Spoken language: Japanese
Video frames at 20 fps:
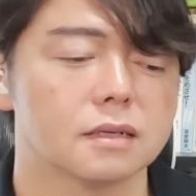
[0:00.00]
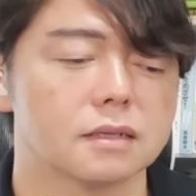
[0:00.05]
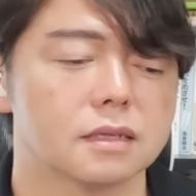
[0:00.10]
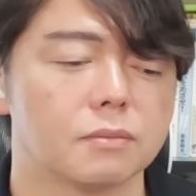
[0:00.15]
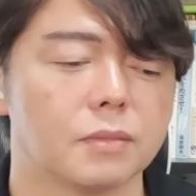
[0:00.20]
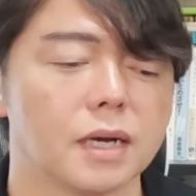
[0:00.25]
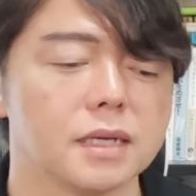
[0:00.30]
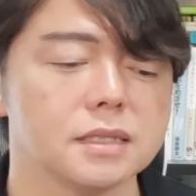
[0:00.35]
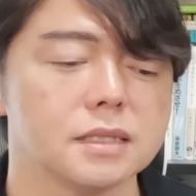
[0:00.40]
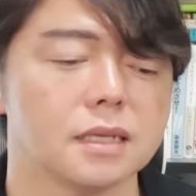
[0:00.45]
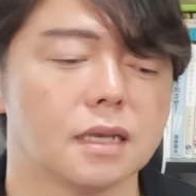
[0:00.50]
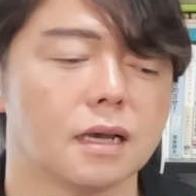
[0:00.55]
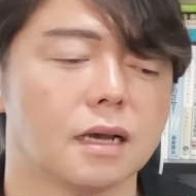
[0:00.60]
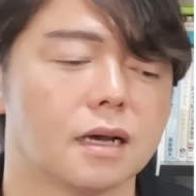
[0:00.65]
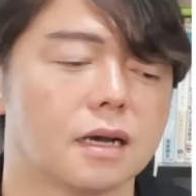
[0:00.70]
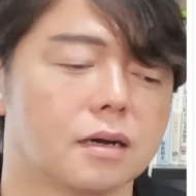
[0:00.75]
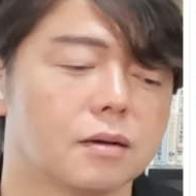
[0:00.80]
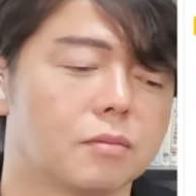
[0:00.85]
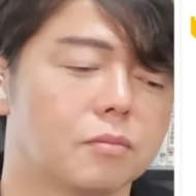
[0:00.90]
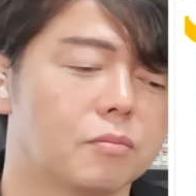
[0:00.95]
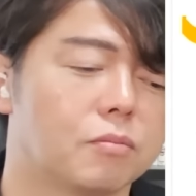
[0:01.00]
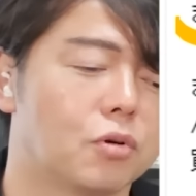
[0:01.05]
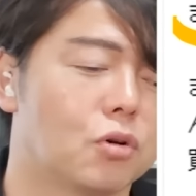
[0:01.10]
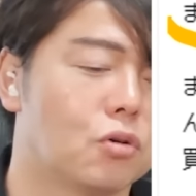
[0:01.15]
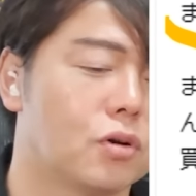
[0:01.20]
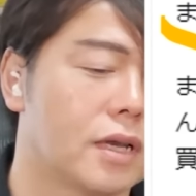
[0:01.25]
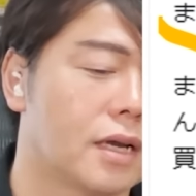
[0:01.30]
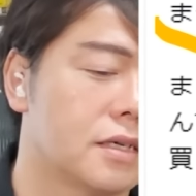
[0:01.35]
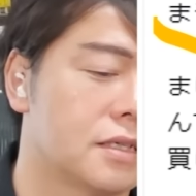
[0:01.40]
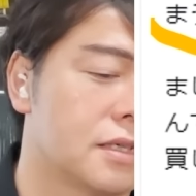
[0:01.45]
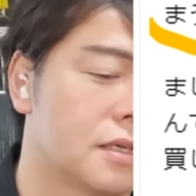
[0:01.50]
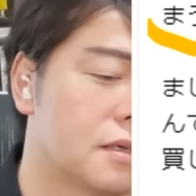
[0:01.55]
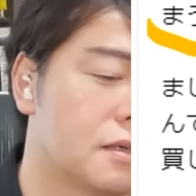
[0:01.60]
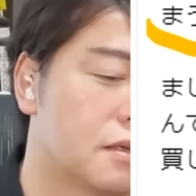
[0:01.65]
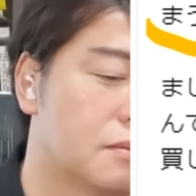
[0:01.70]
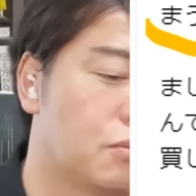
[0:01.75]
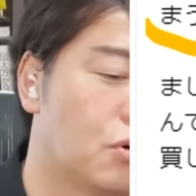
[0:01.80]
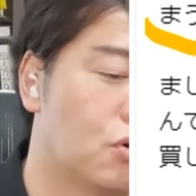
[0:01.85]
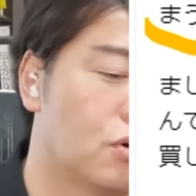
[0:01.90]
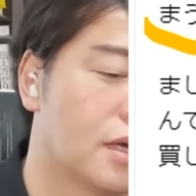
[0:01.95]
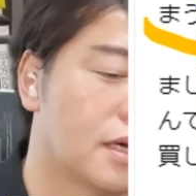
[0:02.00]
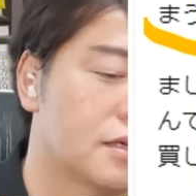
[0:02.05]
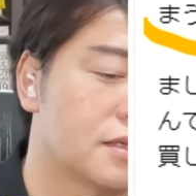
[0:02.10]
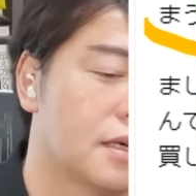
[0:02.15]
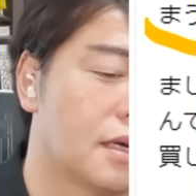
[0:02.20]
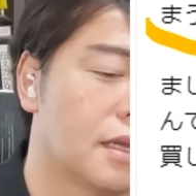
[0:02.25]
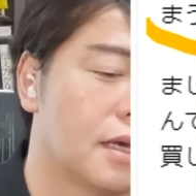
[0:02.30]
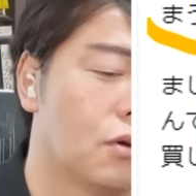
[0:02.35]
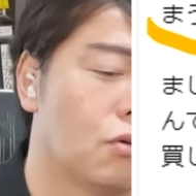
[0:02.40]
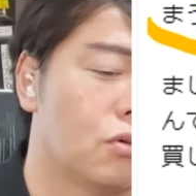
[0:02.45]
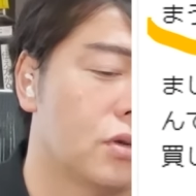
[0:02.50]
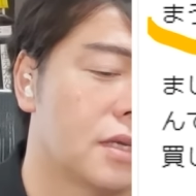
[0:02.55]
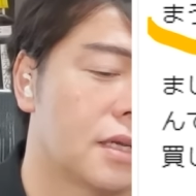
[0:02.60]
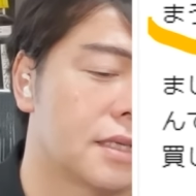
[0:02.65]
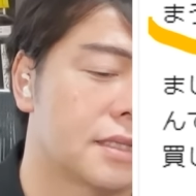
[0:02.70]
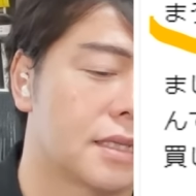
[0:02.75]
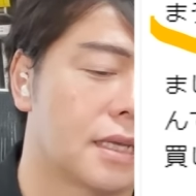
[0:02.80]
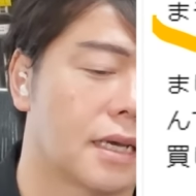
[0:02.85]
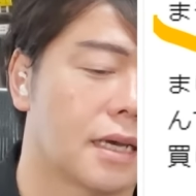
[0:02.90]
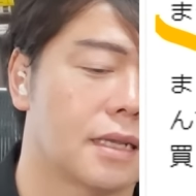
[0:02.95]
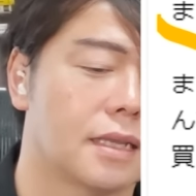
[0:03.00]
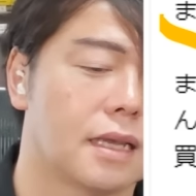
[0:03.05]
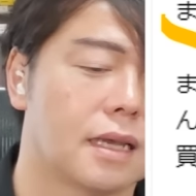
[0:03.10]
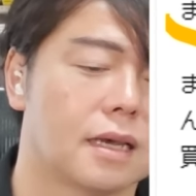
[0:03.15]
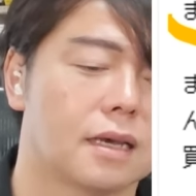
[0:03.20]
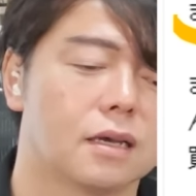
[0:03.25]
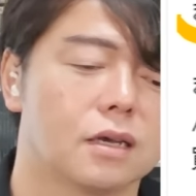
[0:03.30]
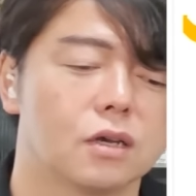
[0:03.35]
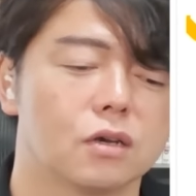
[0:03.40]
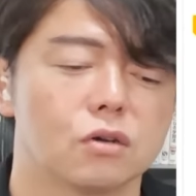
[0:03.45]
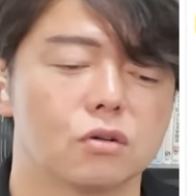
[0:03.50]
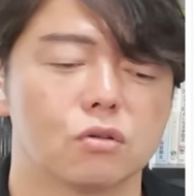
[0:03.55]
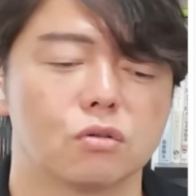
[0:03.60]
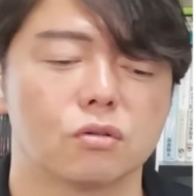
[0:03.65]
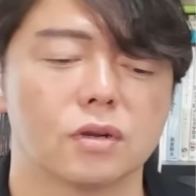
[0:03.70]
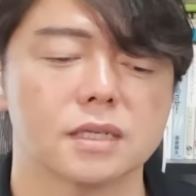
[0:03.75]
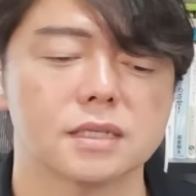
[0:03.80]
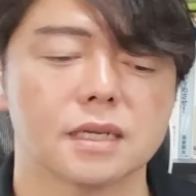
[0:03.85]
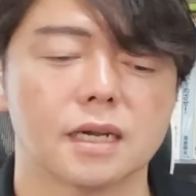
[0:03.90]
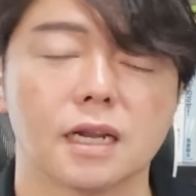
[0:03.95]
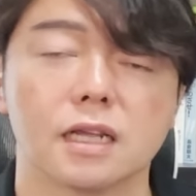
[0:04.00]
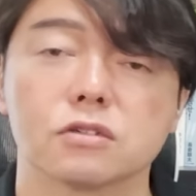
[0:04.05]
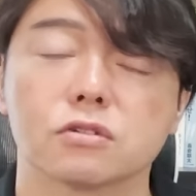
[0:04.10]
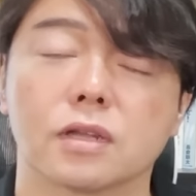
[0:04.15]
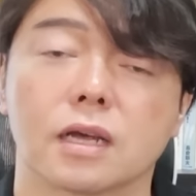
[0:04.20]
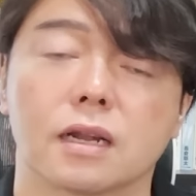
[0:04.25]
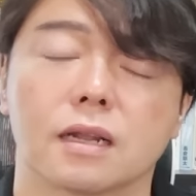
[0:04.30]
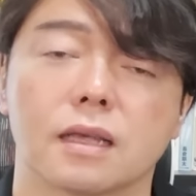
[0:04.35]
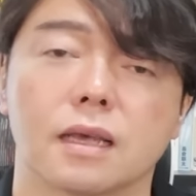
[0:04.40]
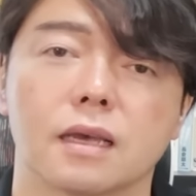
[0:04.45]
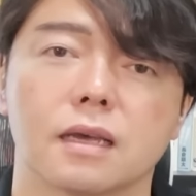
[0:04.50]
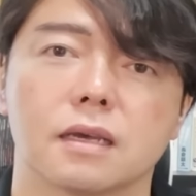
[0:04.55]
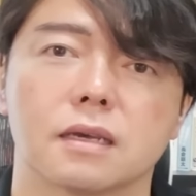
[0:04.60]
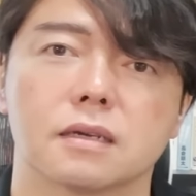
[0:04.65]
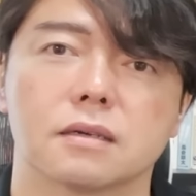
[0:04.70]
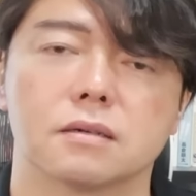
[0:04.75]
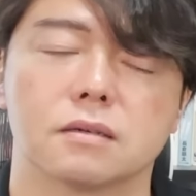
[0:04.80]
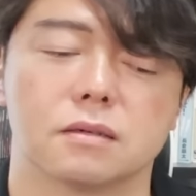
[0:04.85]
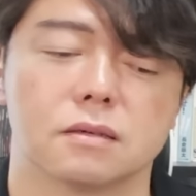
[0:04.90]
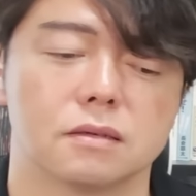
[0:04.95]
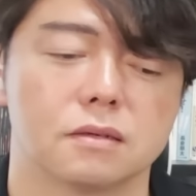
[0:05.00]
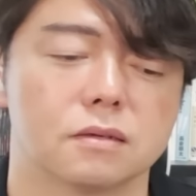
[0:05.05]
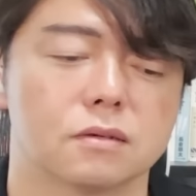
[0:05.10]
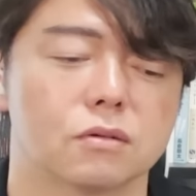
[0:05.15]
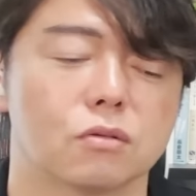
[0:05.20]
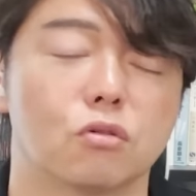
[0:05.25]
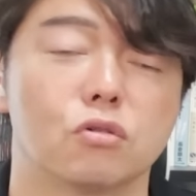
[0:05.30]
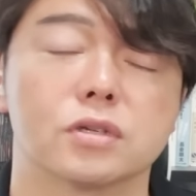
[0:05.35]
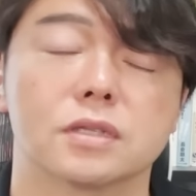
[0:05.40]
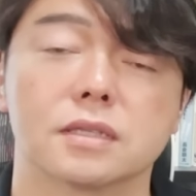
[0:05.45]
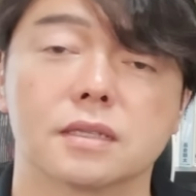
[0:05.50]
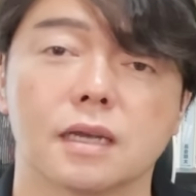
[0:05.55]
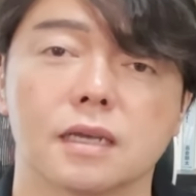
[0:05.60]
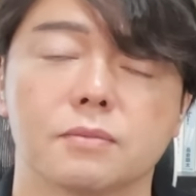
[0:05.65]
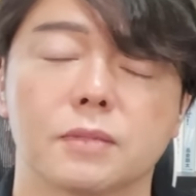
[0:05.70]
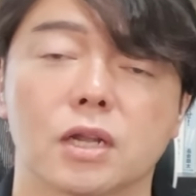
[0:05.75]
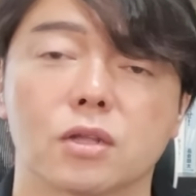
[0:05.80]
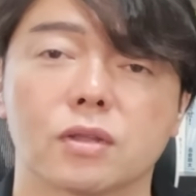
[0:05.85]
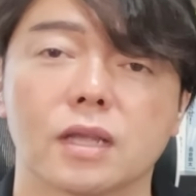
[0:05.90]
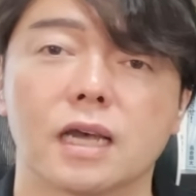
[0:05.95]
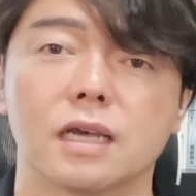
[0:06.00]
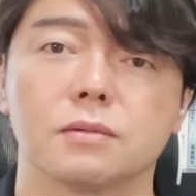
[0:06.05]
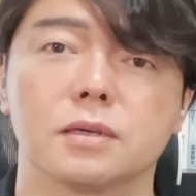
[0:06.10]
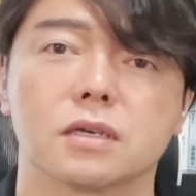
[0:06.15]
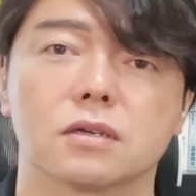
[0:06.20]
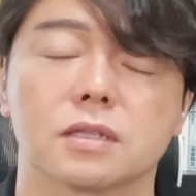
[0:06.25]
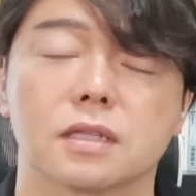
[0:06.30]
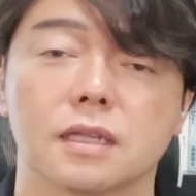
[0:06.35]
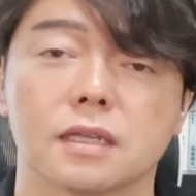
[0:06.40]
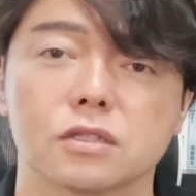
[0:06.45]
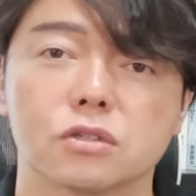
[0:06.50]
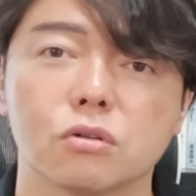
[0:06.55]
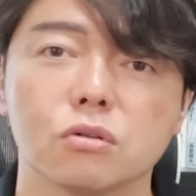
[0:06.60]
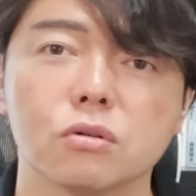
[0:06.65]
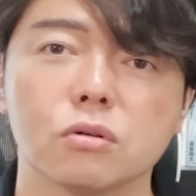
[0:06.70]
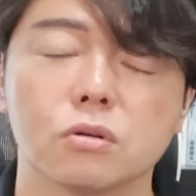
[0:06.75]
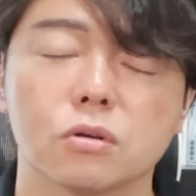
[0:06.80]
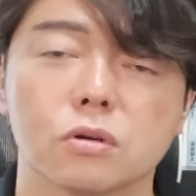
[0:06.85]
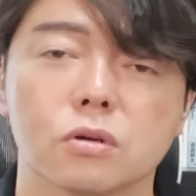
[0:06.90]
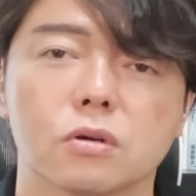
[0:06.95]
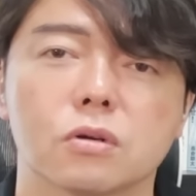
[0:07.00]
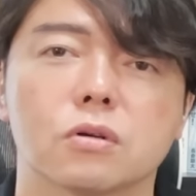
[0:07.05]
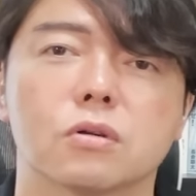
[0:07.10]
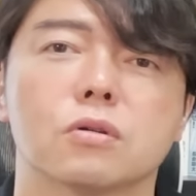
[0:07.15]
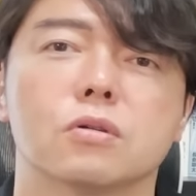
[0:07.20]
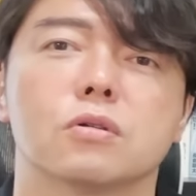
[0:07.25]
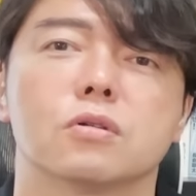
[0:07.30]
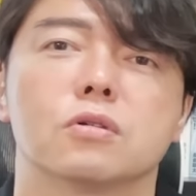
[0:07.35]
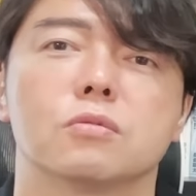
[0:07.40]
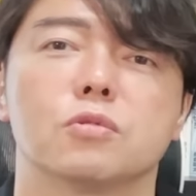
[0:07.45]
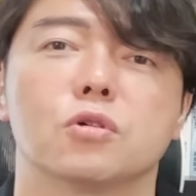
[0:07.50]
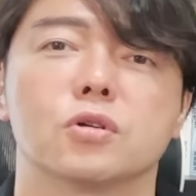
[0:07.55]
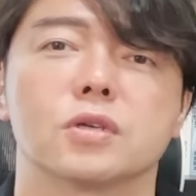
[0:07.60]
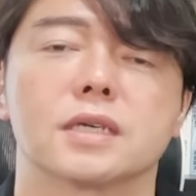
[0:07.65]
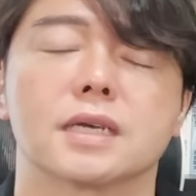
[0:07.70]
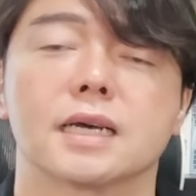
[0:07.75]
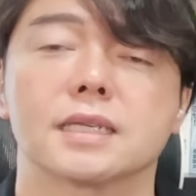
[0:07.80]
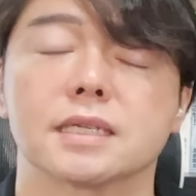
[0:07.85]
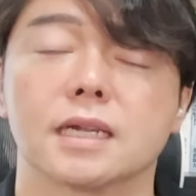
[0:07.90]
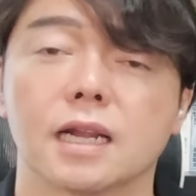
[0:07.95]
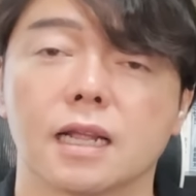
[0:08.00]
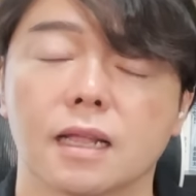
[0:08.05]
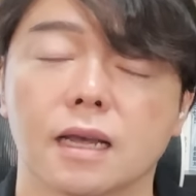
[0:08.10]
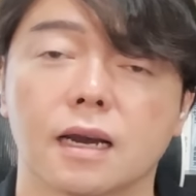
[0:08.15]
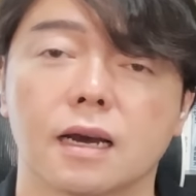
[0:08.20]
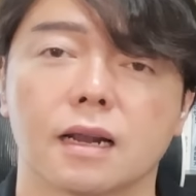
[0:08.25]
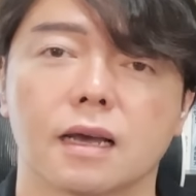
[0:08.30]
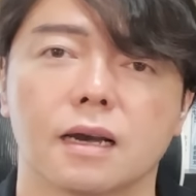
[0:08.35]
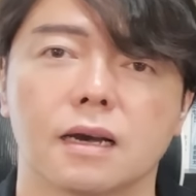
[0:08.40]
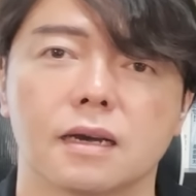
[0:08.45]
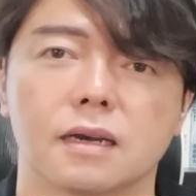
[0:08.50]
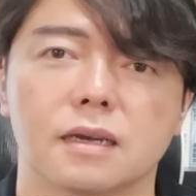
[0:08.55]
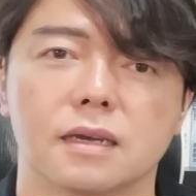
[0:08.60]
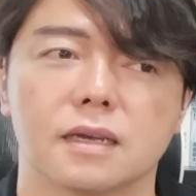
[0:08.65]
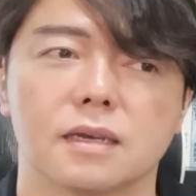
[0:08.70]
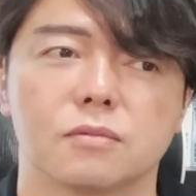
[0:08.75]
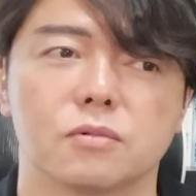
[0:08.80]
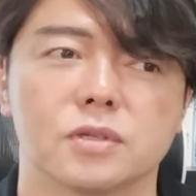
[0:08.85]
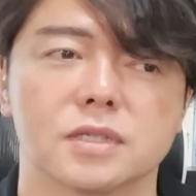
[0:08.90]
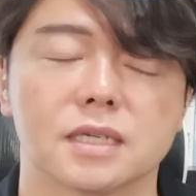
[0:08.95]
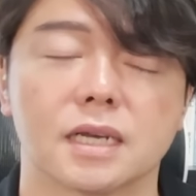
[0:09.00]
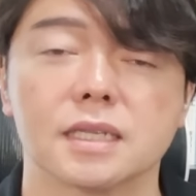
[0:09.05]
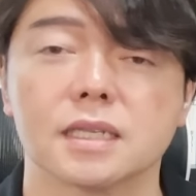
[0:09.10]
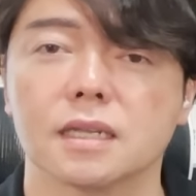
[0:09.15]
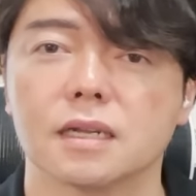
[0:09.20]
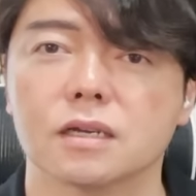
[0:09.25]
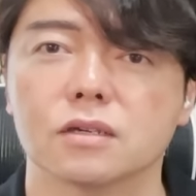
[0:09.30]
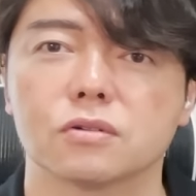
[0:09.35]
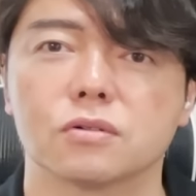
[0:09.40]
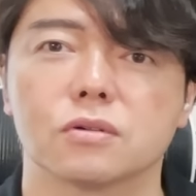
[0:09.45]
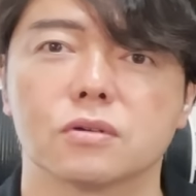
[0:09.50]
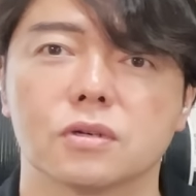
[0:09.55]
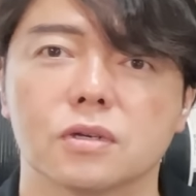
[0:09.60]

で、ましてや、暴落暴落やね、大きな下げで売らされるならね、うん、こういった今のタイミングでですよもう引かされながら、えー、仕方なく